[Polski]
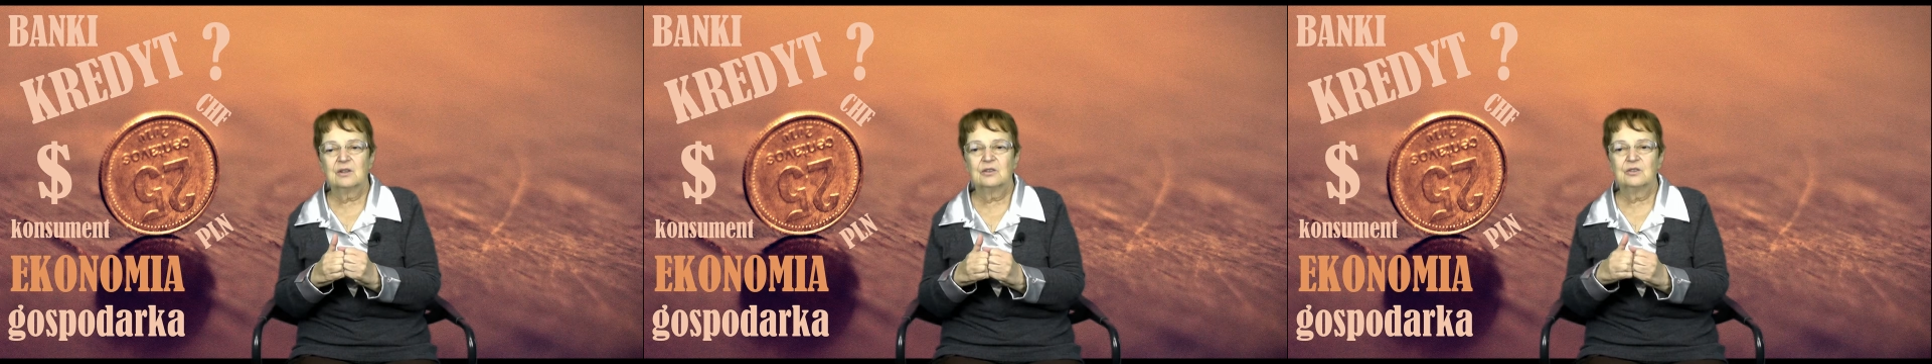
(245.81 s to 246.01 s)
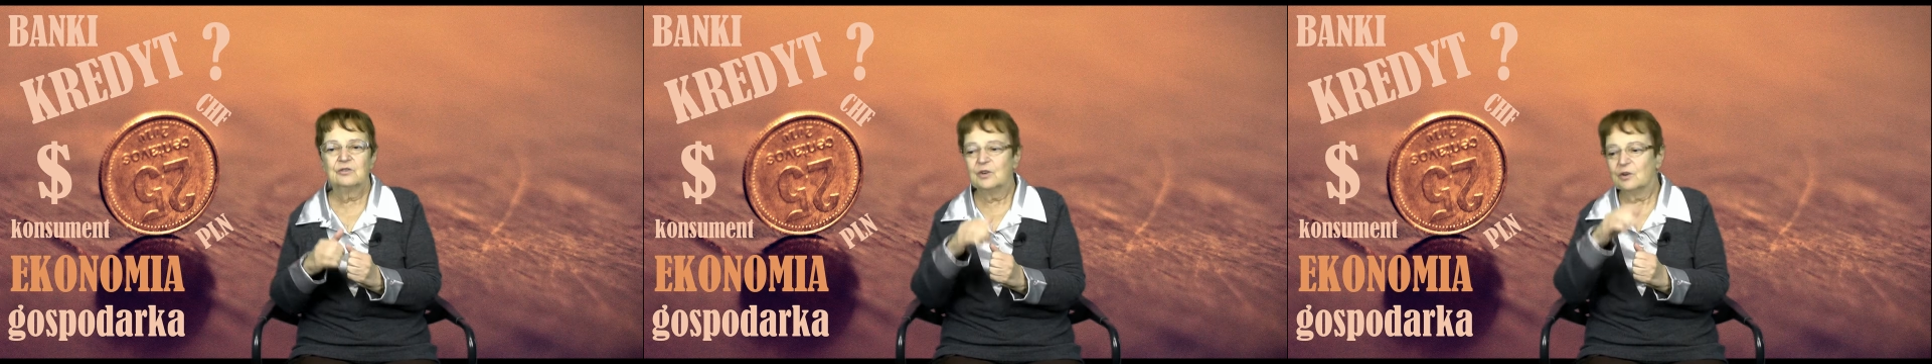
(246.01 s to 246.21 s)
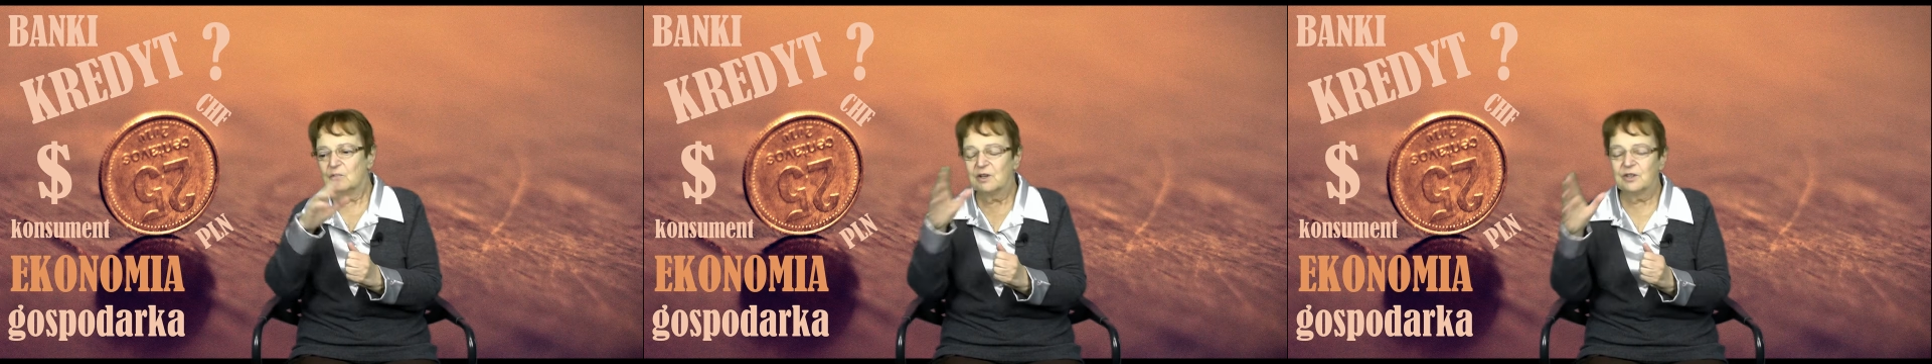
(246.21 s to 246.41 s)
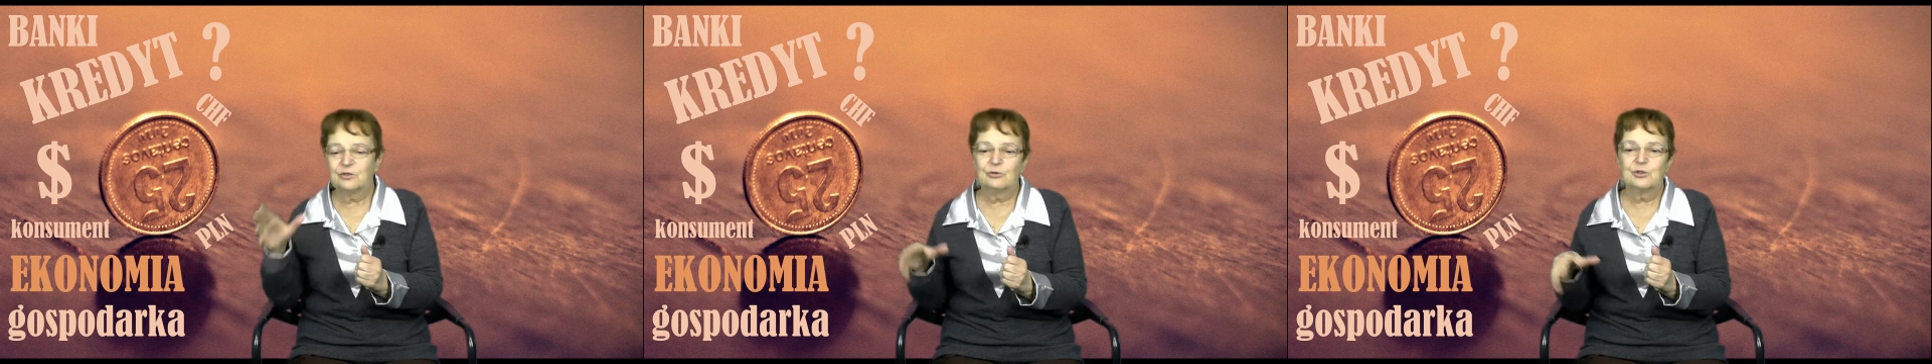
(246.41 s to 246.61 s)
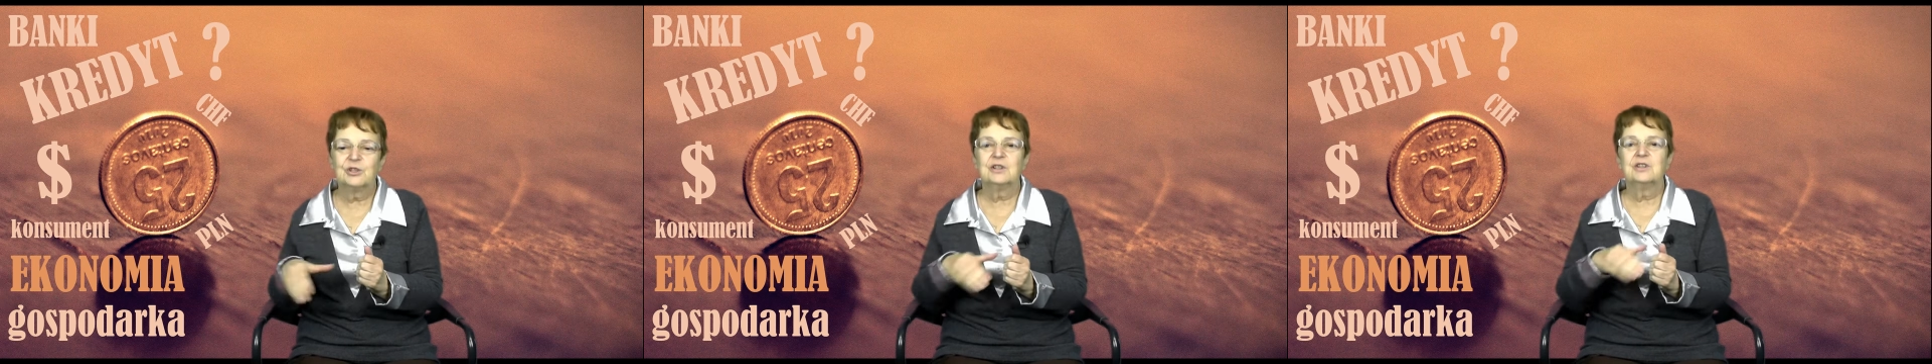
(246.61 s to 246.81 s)
No i w ogóle
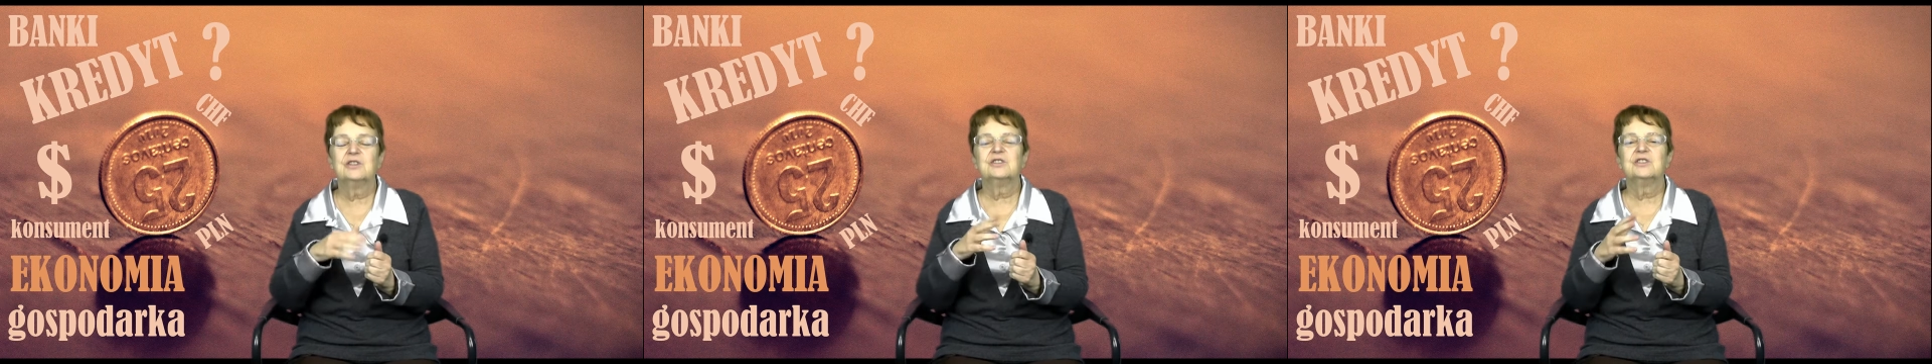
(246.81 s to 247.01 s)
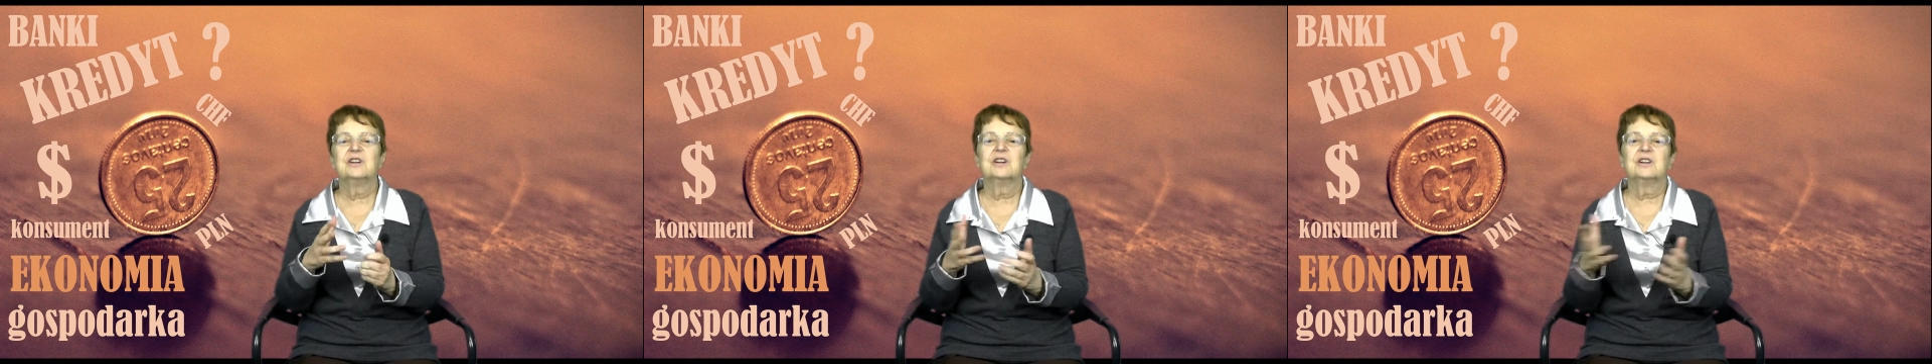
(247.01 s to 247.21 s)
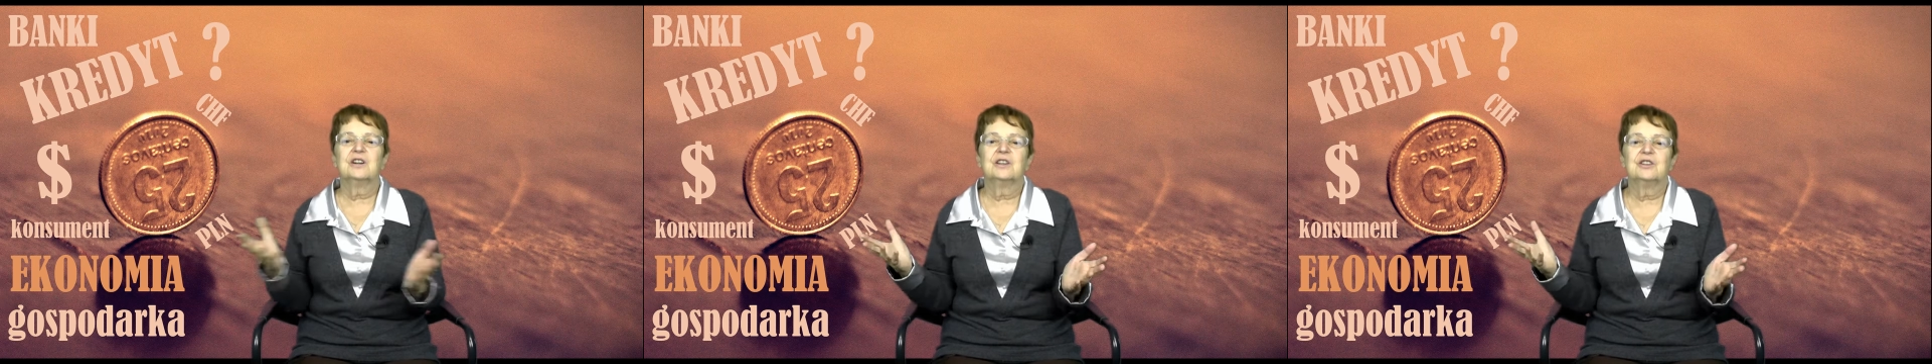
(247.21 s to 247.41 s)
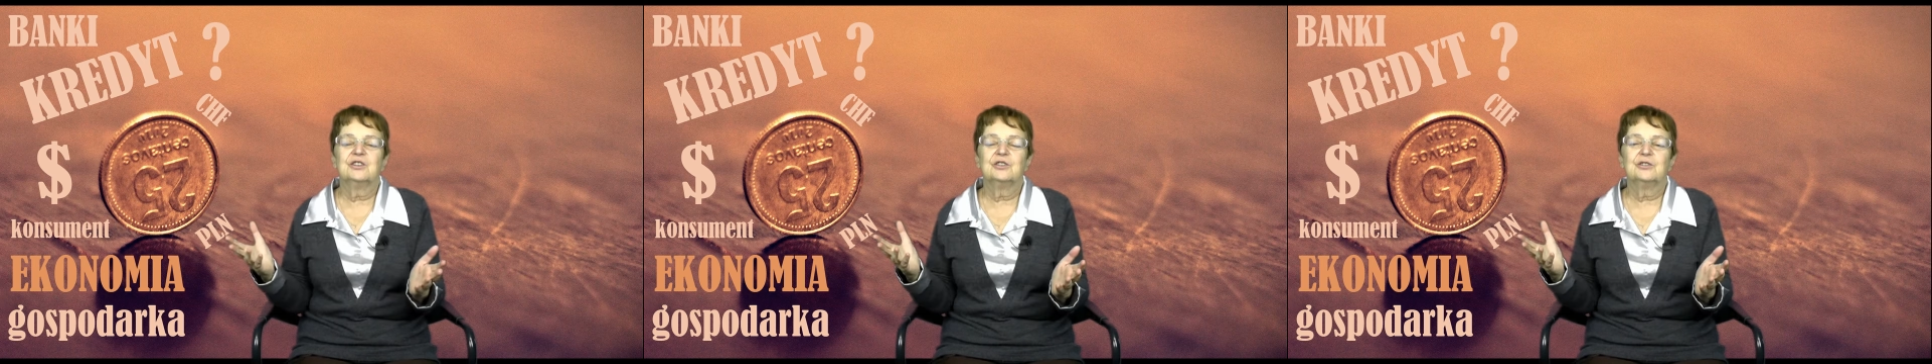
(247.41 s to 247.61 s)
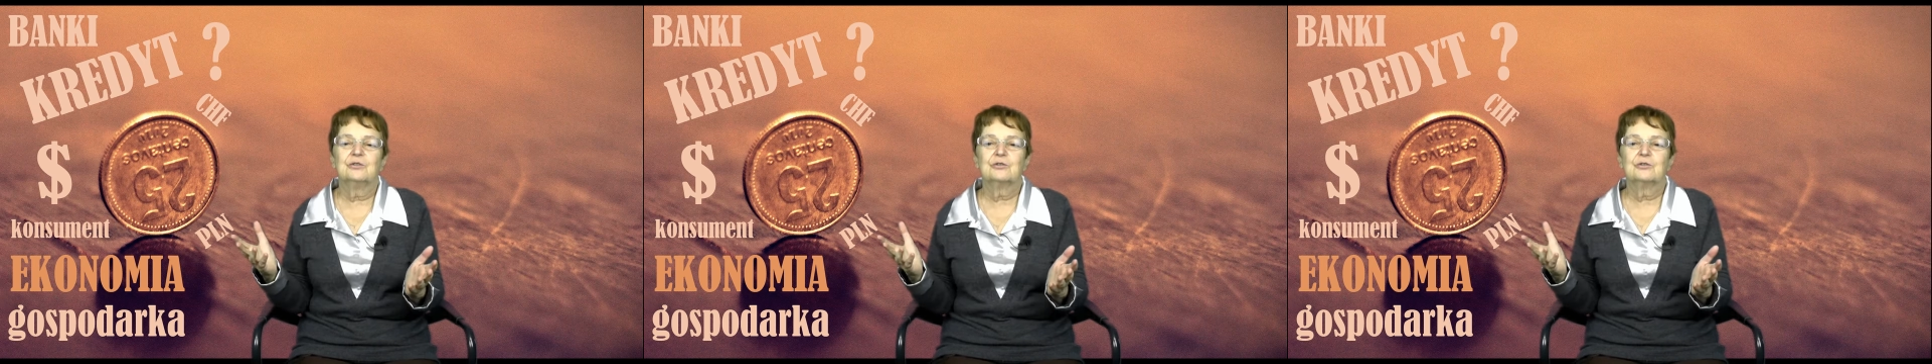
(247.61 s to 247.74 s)
tu się nic nie kręci.